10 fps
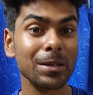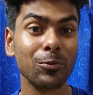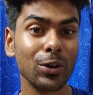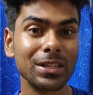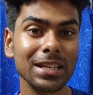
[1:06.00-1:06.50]
বারবারই
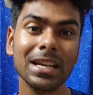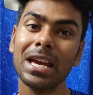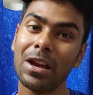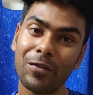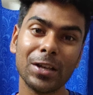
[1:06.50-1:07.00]
বলেছি
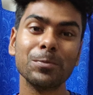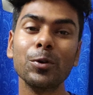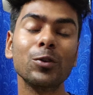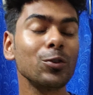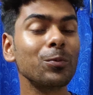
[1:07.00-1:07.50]

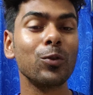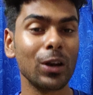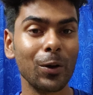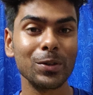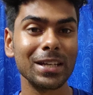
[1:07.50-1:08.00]
ফেসবুক গ্রুপ
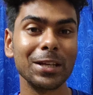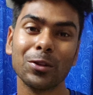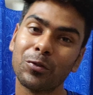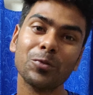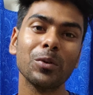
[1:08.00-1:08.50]
খোলা হয়েছে
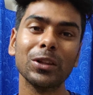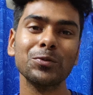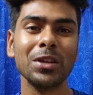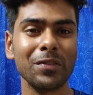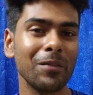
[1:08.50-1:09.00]
কিন্তু ফুটবল
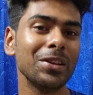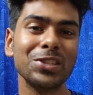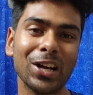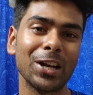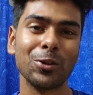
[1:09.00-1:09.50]
দুনিয়া ফ্যামিলি
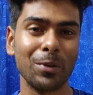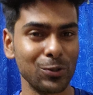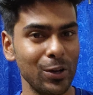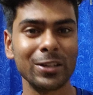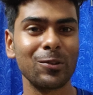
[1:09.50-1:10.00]
সেখানে তোমরা
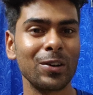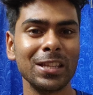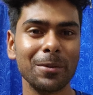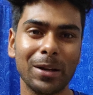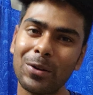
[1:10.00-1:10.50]
জয়েন করে
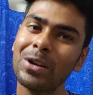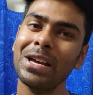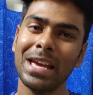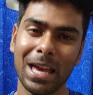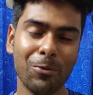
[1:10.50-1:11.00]
নিতে পারো
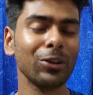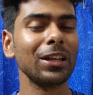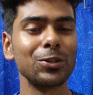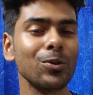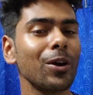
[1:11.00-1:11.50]
এবং
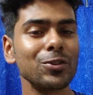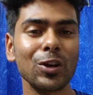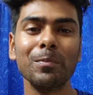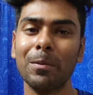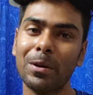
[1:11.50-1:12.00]
তার সঙ্গে
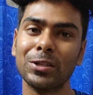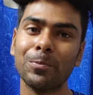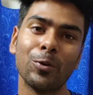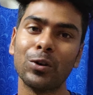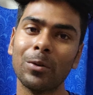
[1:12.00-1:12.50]
সঙ্গে
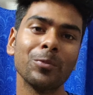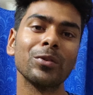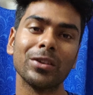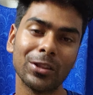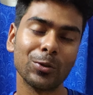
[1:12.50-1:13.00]
মেম্বারশিপ প্রোগ্রাম
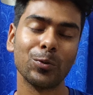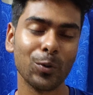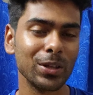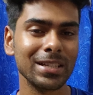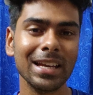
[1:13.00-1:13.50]
কিন্তু
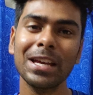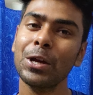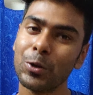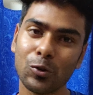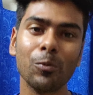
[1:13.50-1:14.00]
রয়েছে
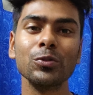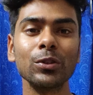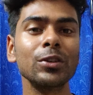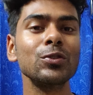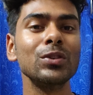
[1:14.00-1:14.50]

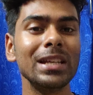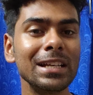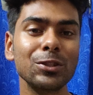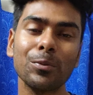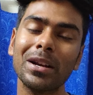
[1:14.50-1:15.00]
সমস্ত কিছু
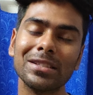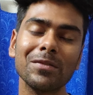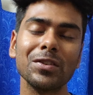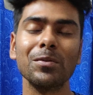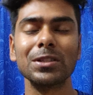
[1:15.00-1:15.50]
লিঙ্ক তোমরা
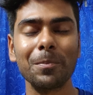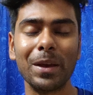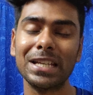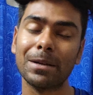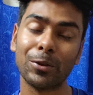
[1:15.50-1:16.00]
ডিসক্রিপশন বক্সে
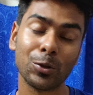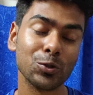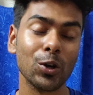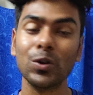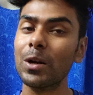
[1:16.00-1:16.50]
পেয়ে যাবে তো
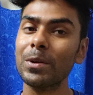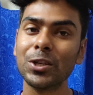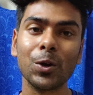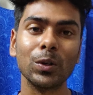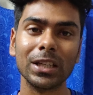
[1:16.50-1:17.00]
চলো আর
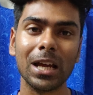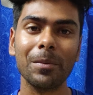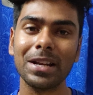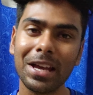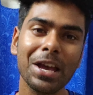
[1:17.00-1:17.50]
বেশি কথা না
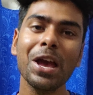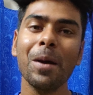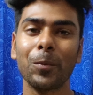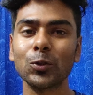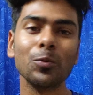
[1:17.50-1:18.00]
বাড়িয়ে
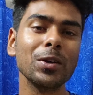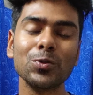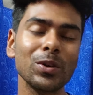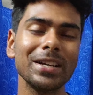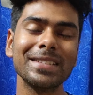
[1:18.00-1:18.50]
প্রথমেই
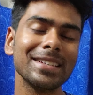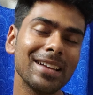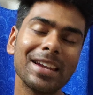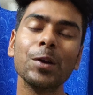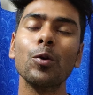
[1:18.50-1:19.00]
চলে এসেছি
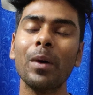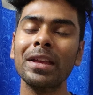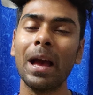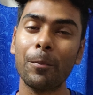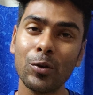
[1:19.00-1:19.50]

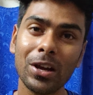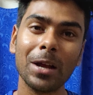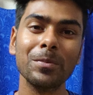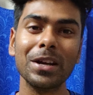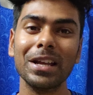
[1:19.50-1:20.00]
লালেঙ্গমাইয়া
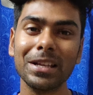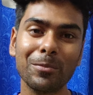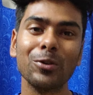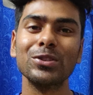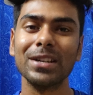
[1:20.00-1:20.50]
পুইয়ার আপডেটে
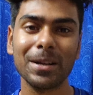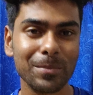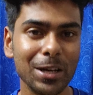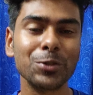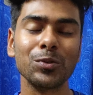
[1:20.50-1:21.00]
এবং যার
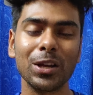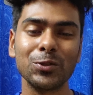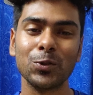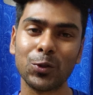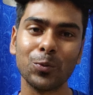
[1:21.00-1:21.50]
আপডেট
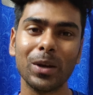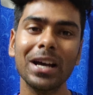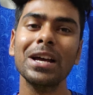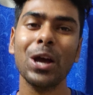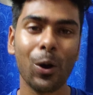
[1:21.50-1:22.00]
শোনার জন্য তোমরা
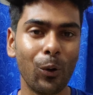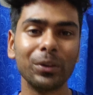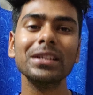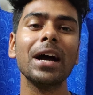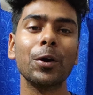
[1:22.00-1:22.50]

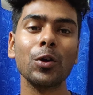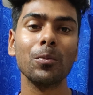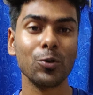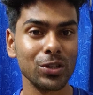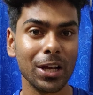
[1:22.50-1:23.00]
অধীর
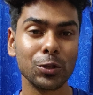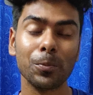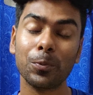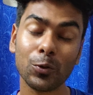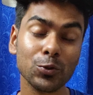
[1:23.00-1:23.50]
আগ্রহে বসে আছো
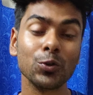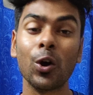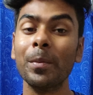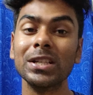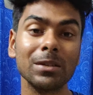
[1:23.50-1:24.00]
প্রচুর
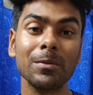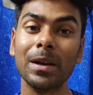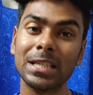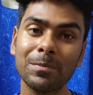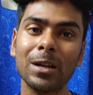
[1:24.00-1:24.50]
কমেন্টস আমি
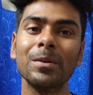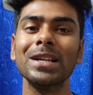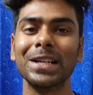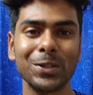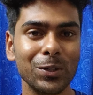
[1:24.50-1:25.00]
পেয়েছি
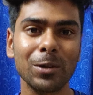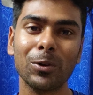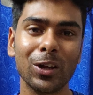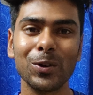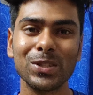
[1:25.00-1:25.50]
বারবারই একটা কথা
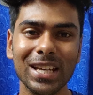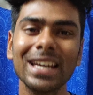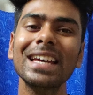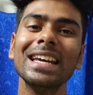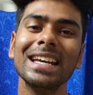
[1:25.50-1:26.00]
বলা হচ্ছে
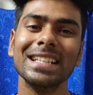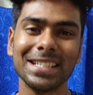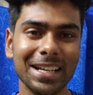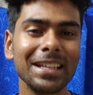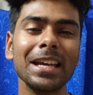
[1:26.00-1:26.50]

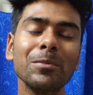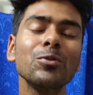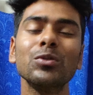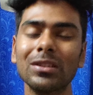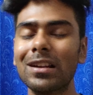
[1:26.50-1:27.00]
যে দাদা এই
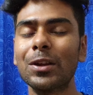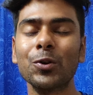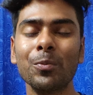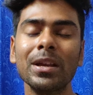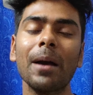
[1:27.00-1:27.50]
মুহূর্তে
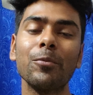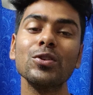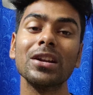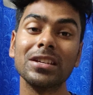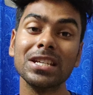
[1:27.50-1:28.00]
অ্যাপ
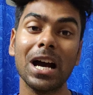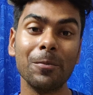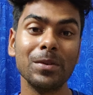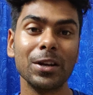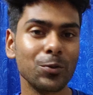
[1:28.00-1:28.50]
অ্যাপুইয়ার কি
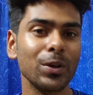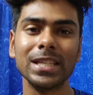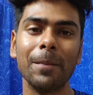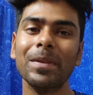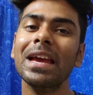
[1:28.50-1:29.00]
আপডেট
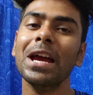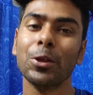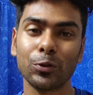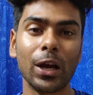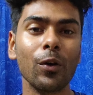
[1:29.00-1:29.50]
রয়েছে
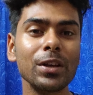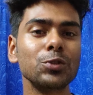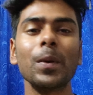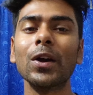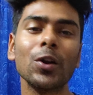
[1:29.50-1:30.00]
তো দেখো
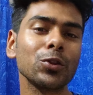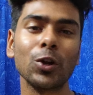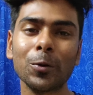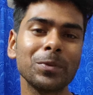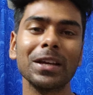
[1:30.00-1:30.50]
ইস্ট বেঙ্গলের
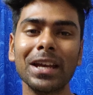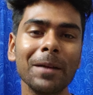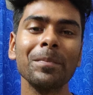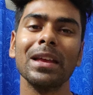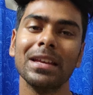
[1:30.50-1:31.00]
তরফ থেকে